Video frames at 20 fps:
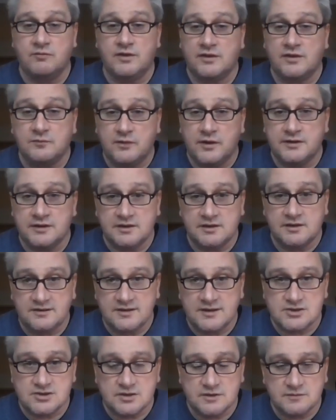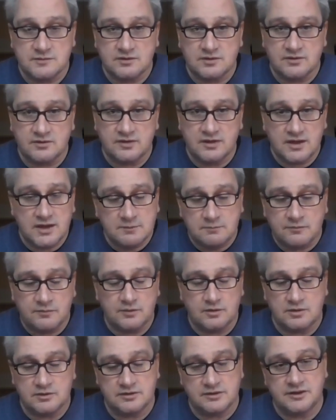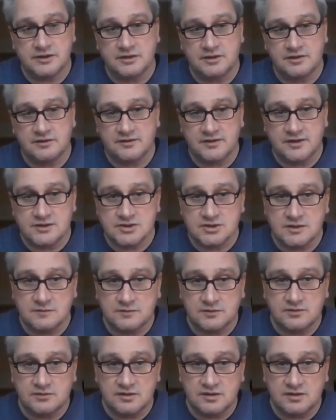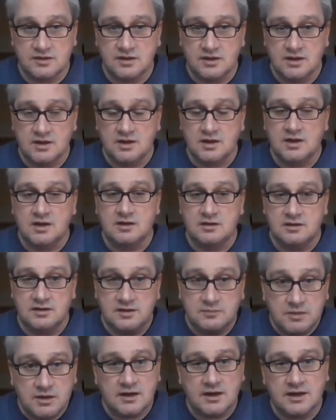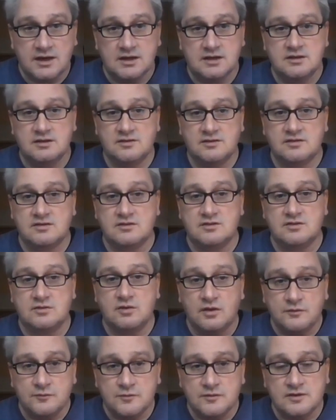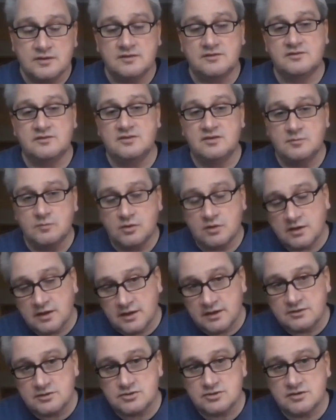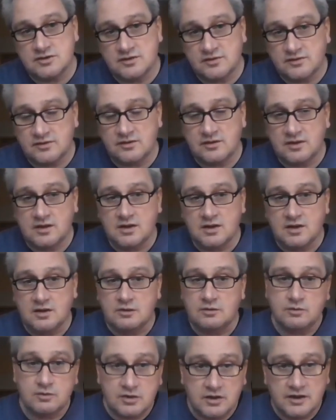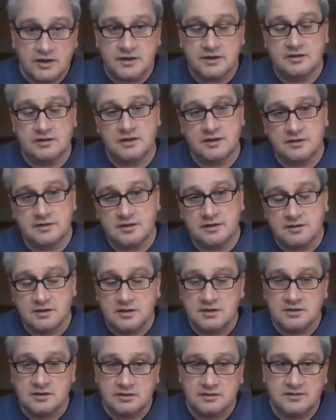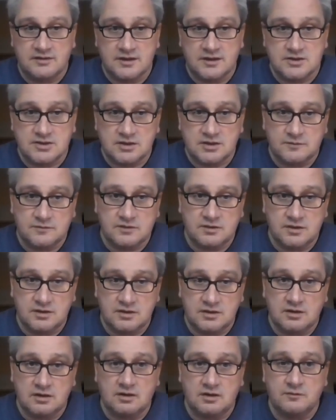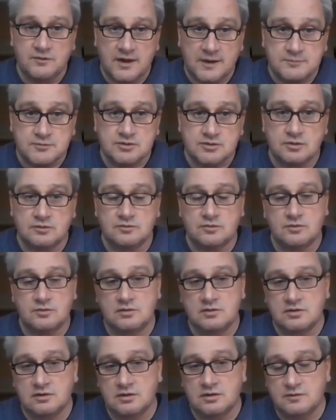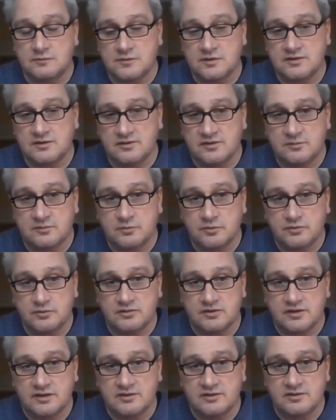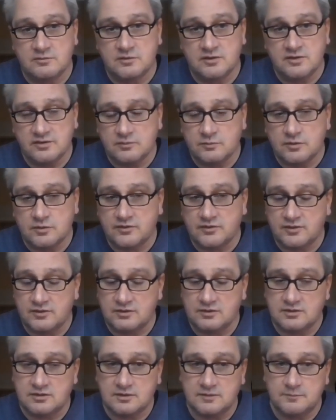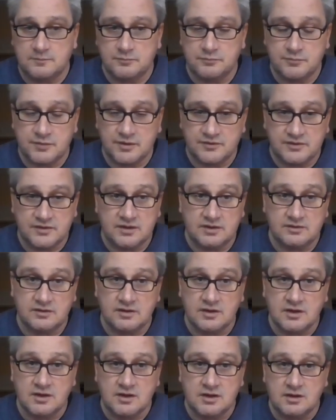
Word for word: was für einer Gesellschaft sie leben wollen. In einer Gesellschaft, die liberal ist, die offen ist, die demokratisch ist oder in einer Gesellschaft, die auf Abschottung, auf Rassismus und Antisemitismus ähm, basiert.